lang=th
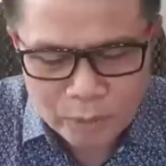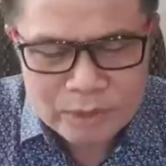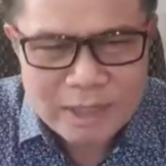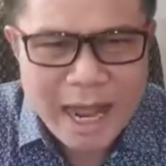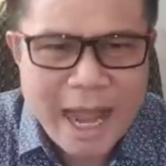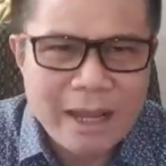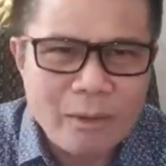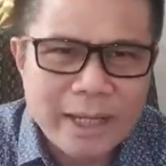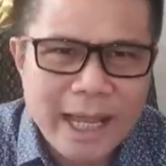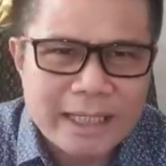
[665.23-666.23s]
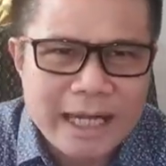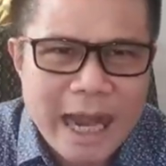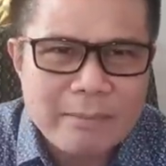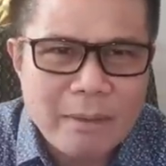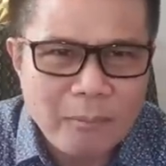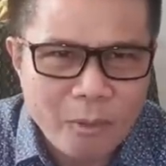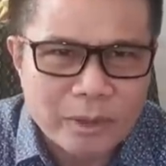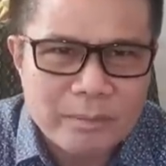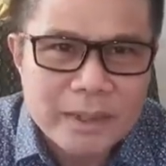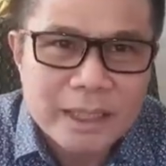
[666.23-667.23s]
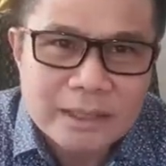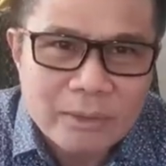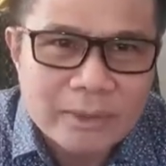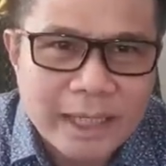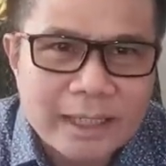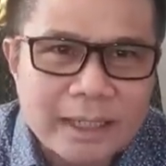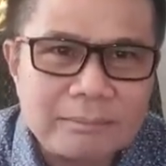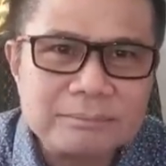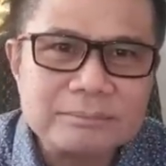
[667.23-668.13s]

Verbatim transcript: ลร้ายเอาแง่ร้ายมาพูดผิดตรงไหนล่ะครับ